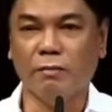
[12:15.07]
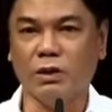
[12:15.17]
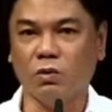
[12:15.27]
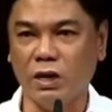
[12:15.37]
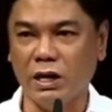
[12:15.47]

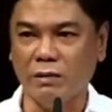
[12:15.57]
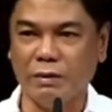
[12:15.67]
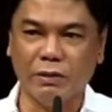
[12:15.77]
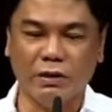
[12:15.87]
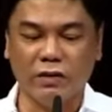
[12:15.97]
But we, the
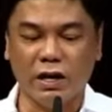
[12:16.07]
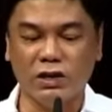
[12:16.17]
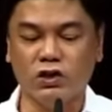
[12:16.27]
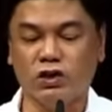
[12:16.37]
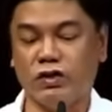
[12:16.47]
people of
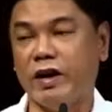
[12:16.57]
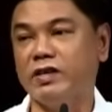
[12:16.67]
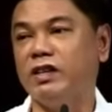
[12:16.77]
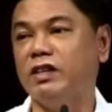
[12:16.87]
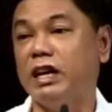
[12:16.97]
God, should
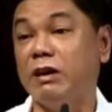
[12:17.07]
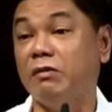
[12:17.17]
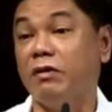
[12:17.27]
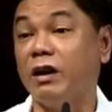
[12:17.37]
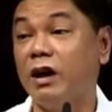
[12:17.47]
trust in the name
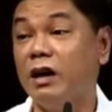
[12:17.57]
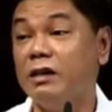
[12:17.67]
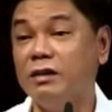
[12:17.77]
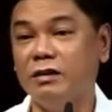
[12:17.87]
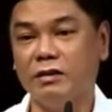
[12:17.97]
of our
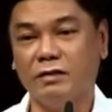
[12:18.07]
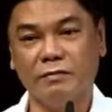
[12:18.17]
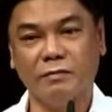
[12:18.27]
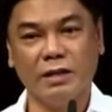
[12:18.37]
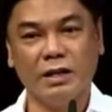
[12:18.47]
God.
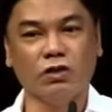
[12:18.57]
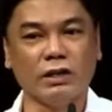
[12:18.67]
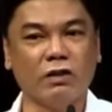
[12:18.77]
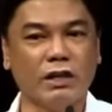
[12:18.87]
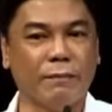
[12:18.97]

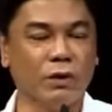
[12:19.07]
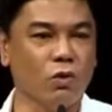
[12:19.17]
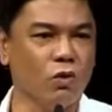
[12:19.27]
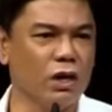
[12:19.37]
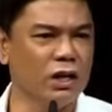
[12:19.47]
Doon tayo
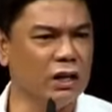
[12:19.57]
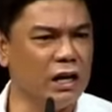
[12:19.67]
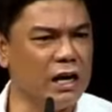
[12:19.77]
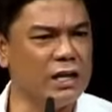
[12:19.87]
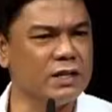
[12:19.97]
dapat kukuha ng
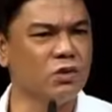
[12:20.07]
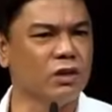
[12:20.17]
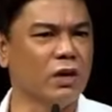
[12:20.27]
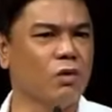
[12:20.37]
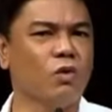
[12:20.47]
lakas,
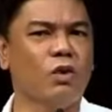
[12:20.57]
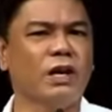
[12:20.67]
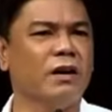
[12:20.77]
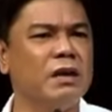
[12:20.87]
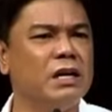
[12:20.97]
doon tayo kukuha
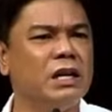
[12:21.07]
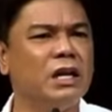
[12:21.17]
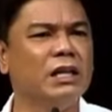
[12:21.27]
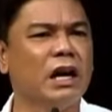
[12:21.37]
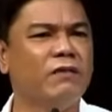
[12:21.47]
ng
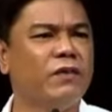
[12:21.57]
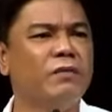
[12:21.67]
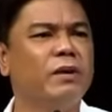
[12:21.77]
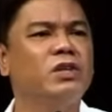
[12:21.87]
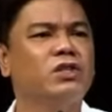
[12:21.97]
meaning, ng
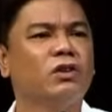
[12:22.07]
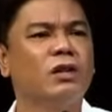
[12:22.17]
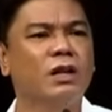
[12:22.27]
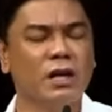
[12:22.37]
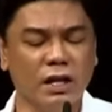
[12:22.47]

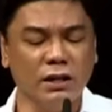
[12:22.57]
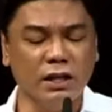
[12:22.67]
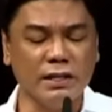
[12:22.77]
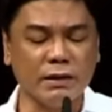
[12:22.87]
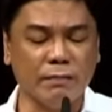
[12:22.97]
affirmation,
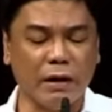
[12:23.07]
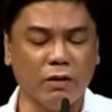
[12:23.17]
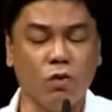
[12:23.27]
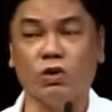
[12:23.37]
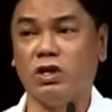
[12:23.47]
hindi sa
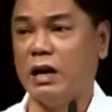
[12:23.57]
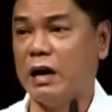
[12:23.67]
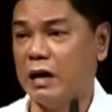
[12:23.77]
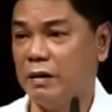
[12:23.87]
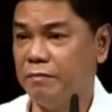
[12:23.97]

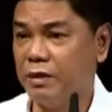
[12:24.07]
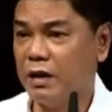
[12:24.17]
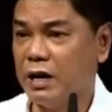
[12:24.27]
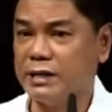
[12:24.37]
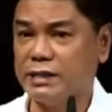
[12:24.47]
pagkukutya
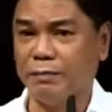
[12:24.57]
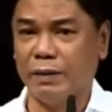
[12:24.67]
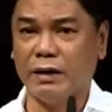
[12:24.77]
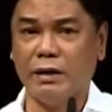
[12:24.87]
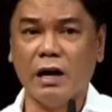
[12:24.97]
at sa
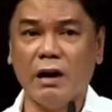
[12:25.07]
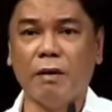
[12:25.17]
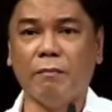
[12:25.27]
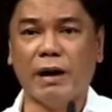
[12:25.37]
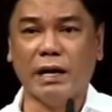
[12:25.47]

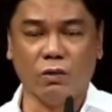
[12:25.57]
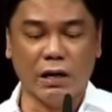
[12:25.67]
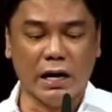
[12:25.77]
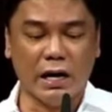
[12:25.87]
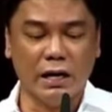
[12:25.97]

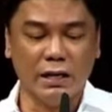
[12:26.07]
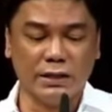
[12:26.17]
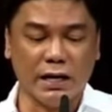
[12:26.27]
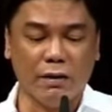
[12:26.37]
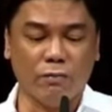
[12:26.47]
pagbabaliwala
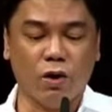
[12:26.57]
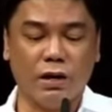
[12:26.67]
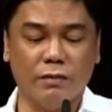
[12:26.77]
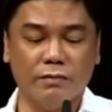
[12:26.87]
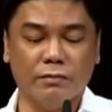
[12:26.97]
sa kapwa.